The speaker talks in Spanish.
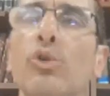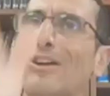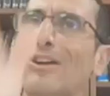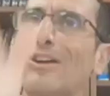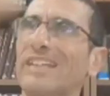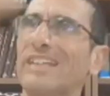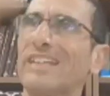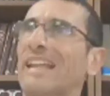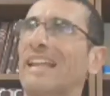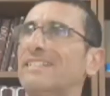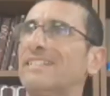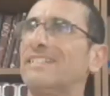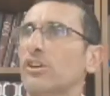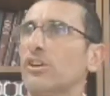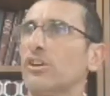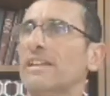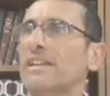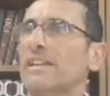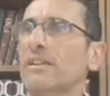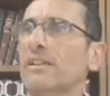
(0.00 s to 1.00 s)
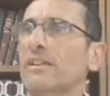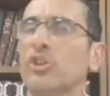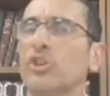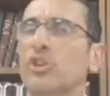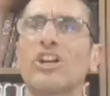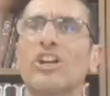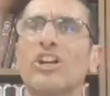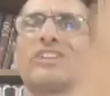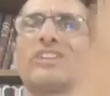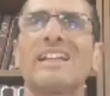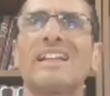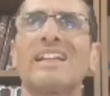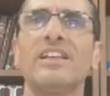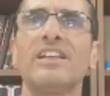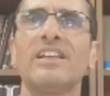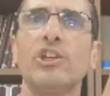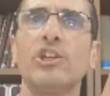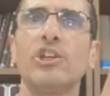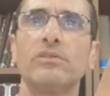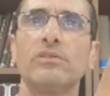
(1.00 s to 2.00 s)
nación y otra cosa es
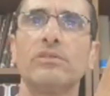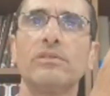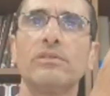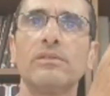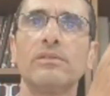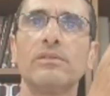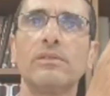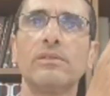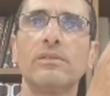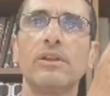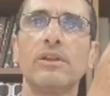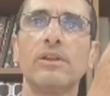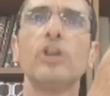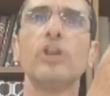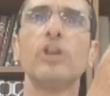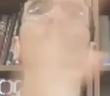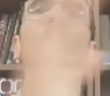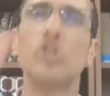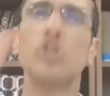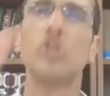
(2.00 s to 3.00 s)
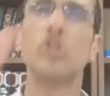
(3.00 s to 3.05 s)
religión. Yo soy